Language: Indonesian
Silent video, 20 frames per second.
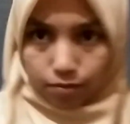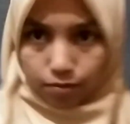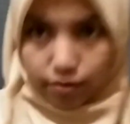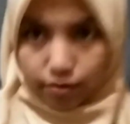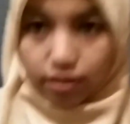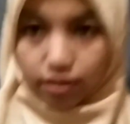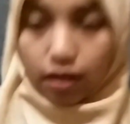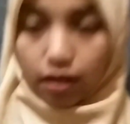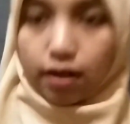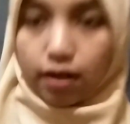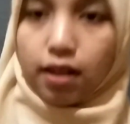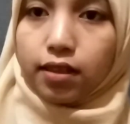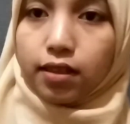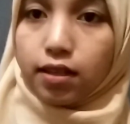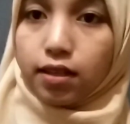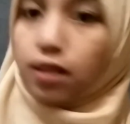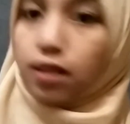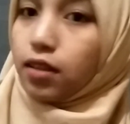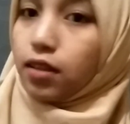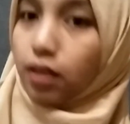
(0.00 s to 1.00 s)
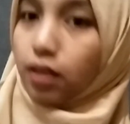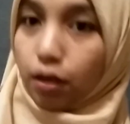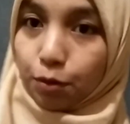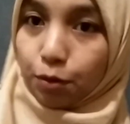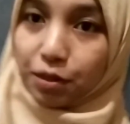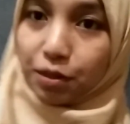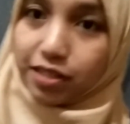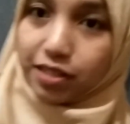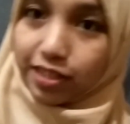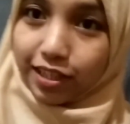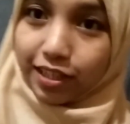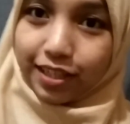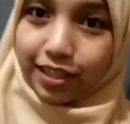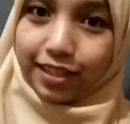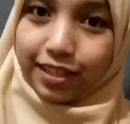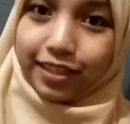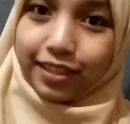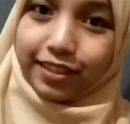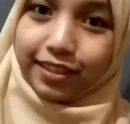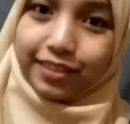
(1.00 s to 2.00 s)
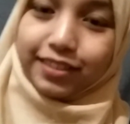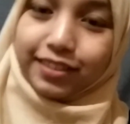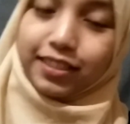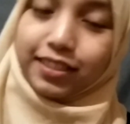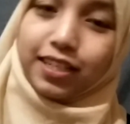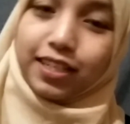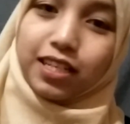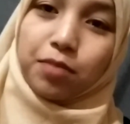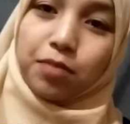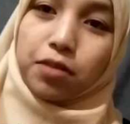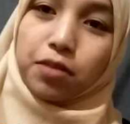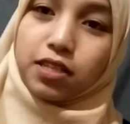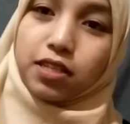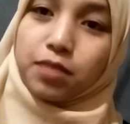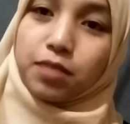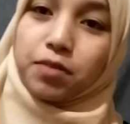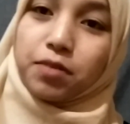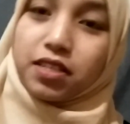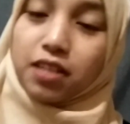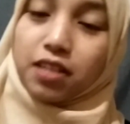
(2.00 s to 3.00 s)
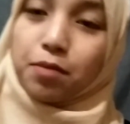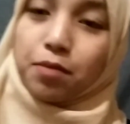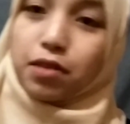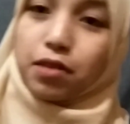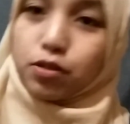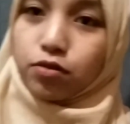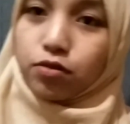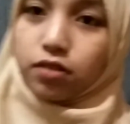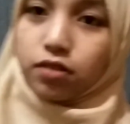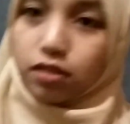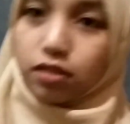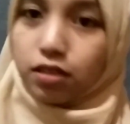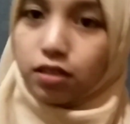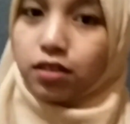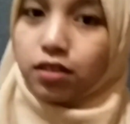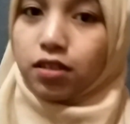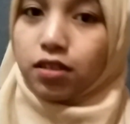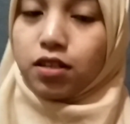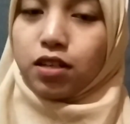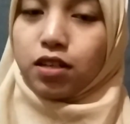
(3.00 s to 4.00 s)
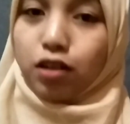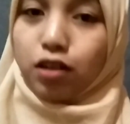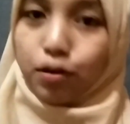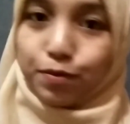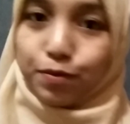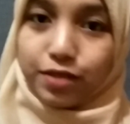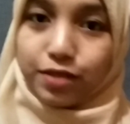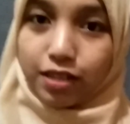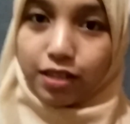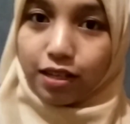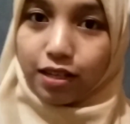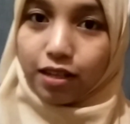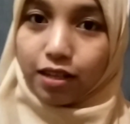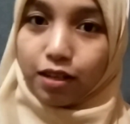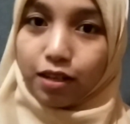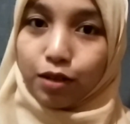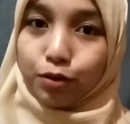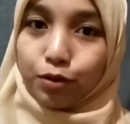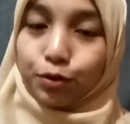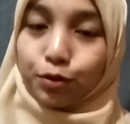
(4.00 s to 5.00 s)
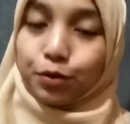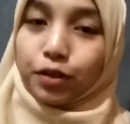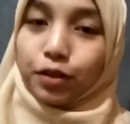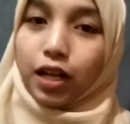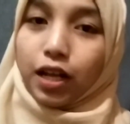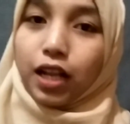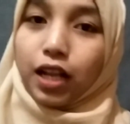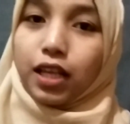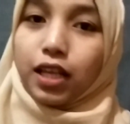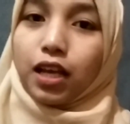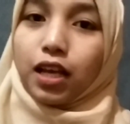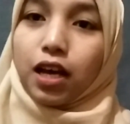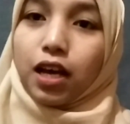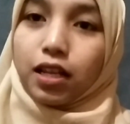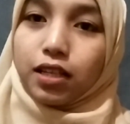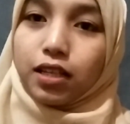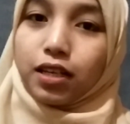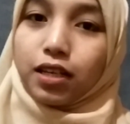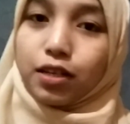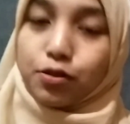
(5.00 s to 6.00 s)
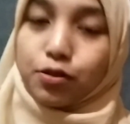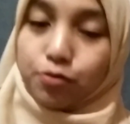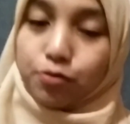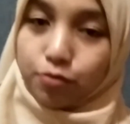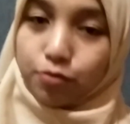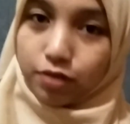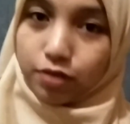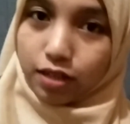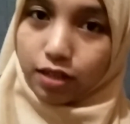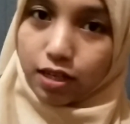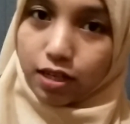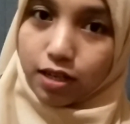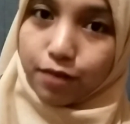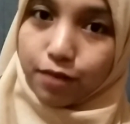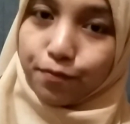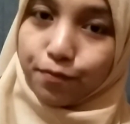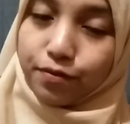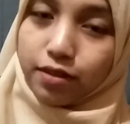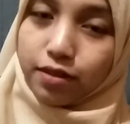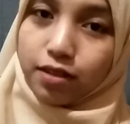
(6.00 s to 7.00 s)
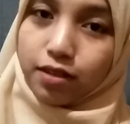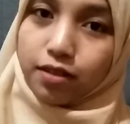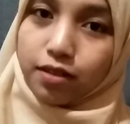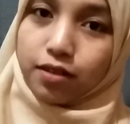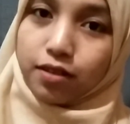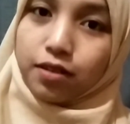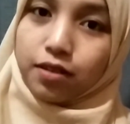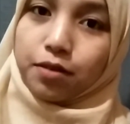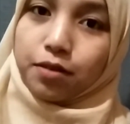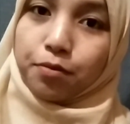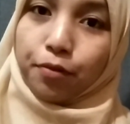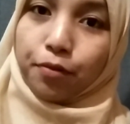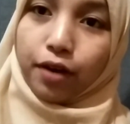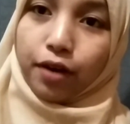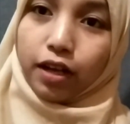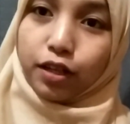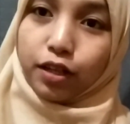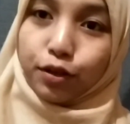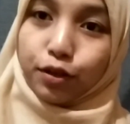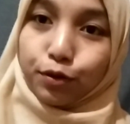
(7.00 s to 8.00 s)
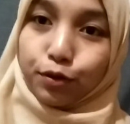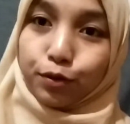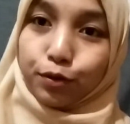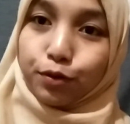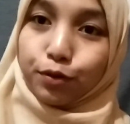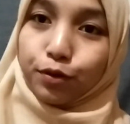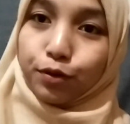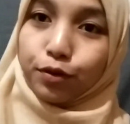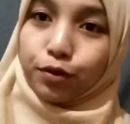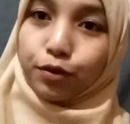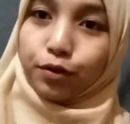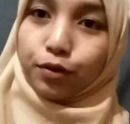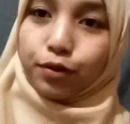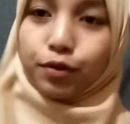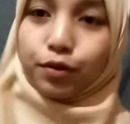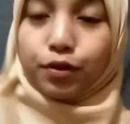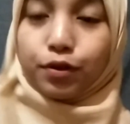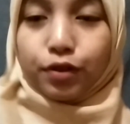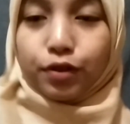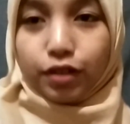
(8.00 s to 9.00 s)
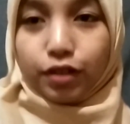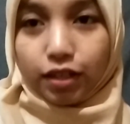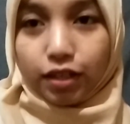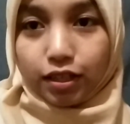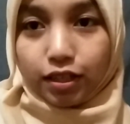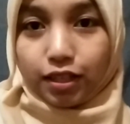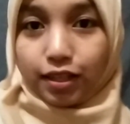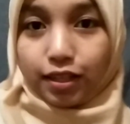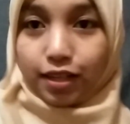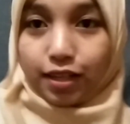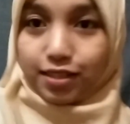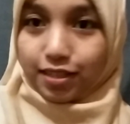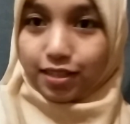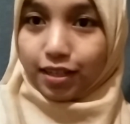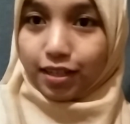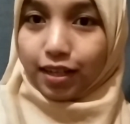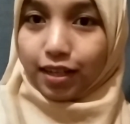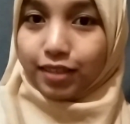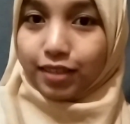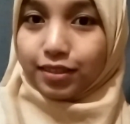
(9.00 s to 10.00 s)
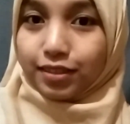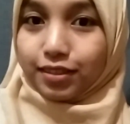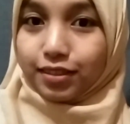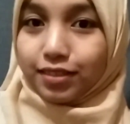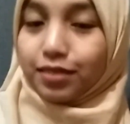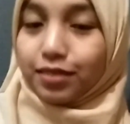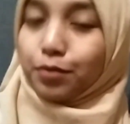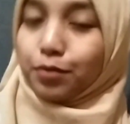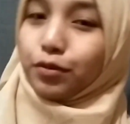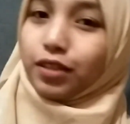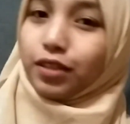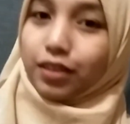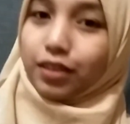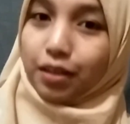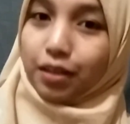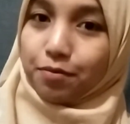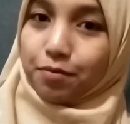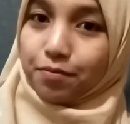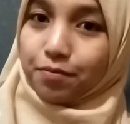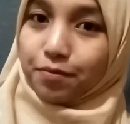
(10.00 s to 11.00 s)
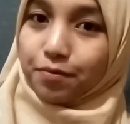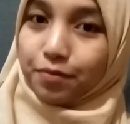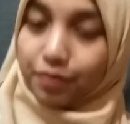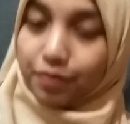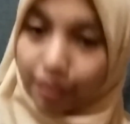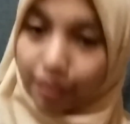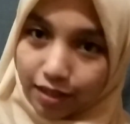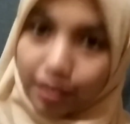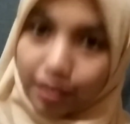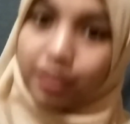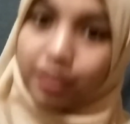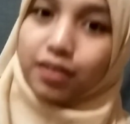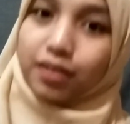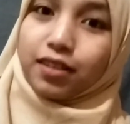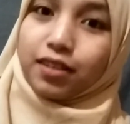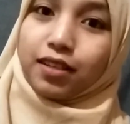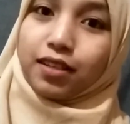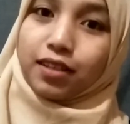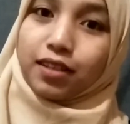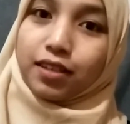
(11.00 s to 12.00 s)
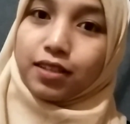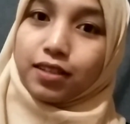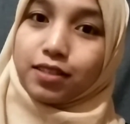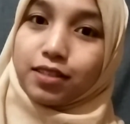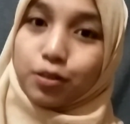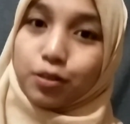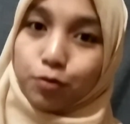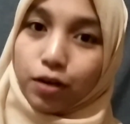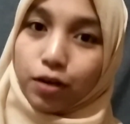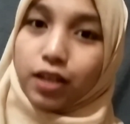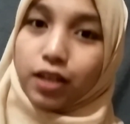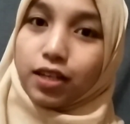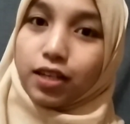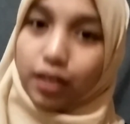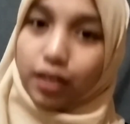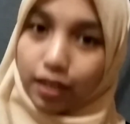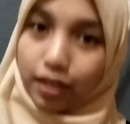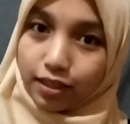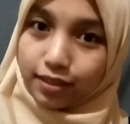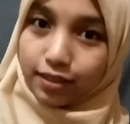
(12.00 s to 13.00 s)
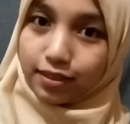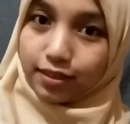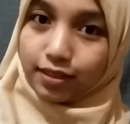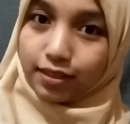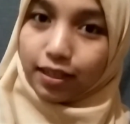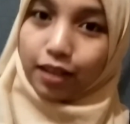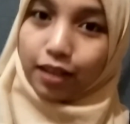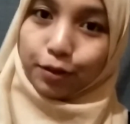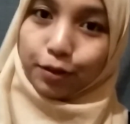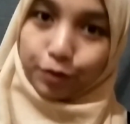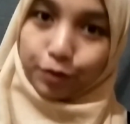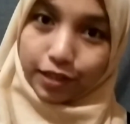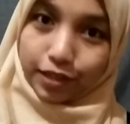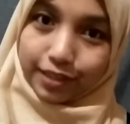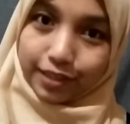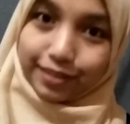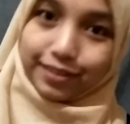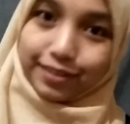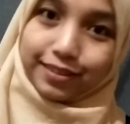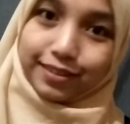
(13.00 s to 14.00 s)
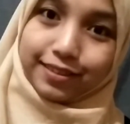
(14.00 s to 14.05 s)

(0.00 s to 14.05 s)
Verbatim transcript: besar dan tidak terlalu kecil jadi ini masih bisa masuk ke opsi untuk kalian yang suka memakai kerudung yang dikreasikan namun tetap sesuai dengan aturan